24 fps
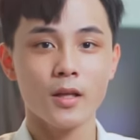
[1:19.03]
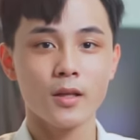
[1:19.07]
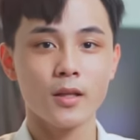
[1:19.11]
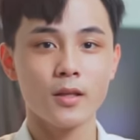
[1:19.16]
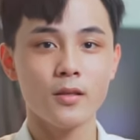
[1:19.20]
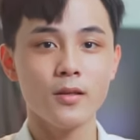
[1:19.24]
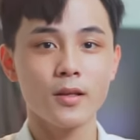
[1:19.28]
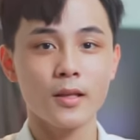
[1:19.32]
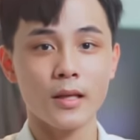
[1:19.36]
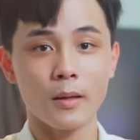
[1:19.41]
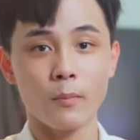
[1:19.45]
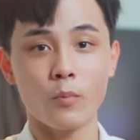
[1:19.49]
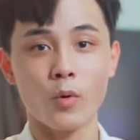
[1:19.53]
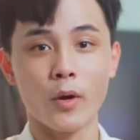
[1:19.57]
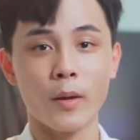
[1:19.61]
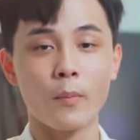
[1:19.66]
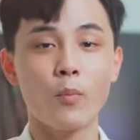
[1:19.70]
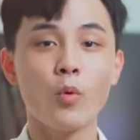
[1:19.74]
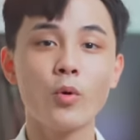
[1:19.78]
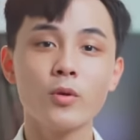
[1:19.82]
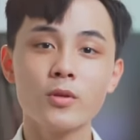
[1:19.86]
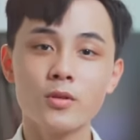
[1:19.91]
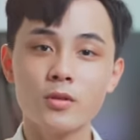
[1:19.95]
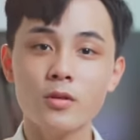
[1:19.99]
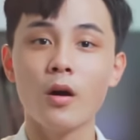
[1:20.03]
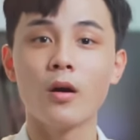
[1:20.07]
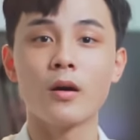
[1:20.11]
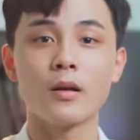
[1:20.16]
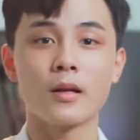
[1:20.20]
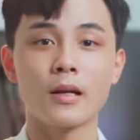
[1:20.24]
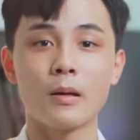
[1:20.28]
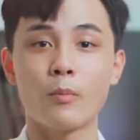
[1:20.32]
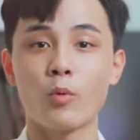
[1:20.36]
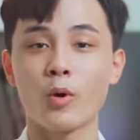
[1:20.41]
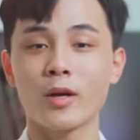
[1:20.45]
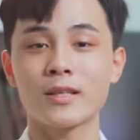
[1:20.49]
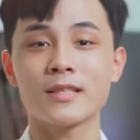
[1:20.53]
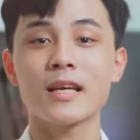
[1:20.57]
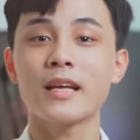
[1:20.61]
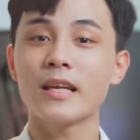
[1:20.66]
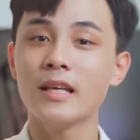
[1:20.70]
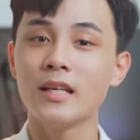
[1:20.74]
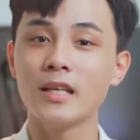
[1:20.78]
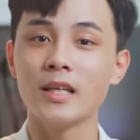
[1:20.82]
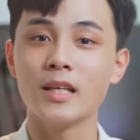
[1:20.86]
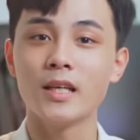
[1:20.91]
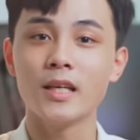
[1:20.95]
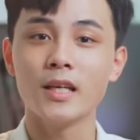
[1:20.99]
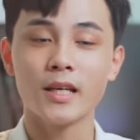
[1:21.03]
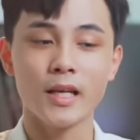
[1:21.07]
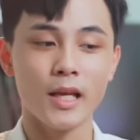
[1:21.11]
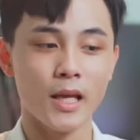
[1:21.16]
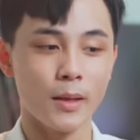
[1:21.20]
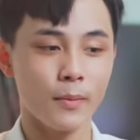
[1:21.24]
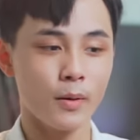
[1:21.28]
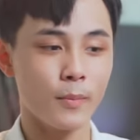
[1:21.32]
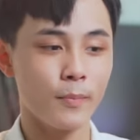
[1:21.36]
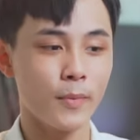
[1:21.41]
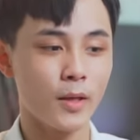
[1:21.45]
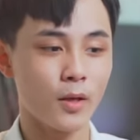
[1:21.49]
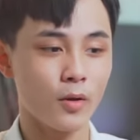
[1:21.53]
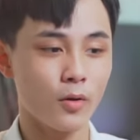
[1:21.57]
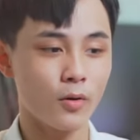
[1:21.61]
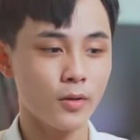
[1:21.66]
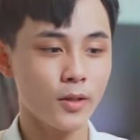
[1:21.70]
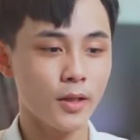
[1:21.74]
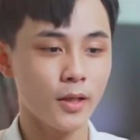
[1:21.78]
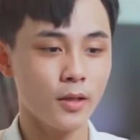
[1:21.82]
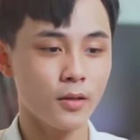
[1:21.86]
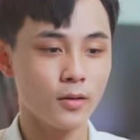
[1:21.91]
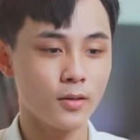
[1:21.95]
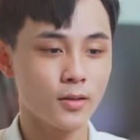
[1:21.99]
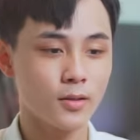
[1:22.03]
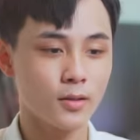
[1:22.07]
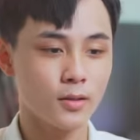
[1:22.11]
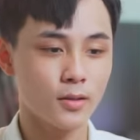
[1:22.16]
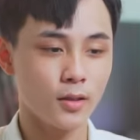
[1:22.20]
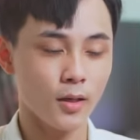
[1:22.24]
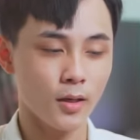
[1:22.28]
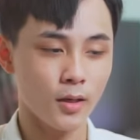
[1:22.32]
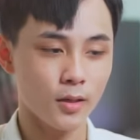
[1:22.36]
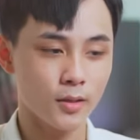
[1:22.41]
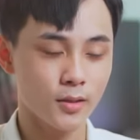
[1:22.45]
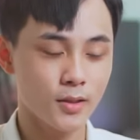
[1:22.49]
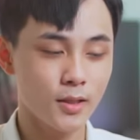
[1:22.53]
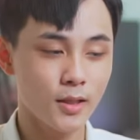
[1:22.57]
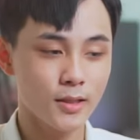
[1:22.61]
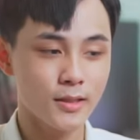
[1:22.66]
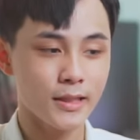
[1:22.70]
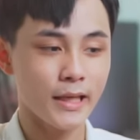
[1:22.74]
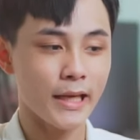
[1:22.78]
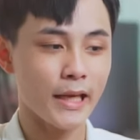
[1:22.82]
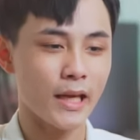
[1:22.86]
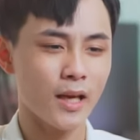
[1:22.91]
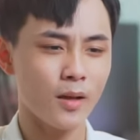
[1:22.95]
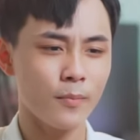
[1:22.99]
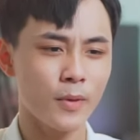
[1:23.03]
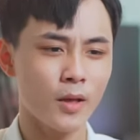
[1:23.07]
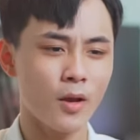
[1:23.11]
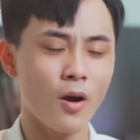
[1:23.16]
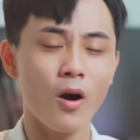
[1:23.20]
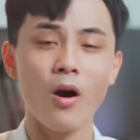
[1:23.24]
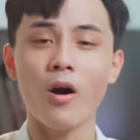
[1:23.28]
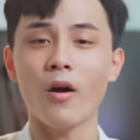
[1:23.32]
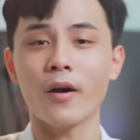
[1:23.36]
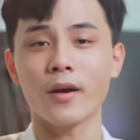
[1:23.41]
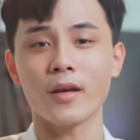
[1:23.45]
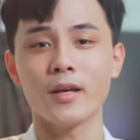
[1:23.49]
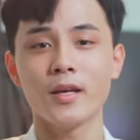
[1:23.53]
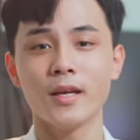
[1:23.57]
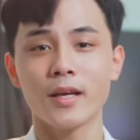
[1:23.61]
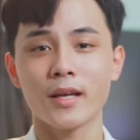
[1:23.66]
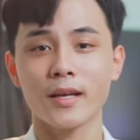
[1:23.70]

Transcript: Thì như là một cái môi trường, là một cái gia đình để mà mình có thể được chia sẻ, mình hỏi,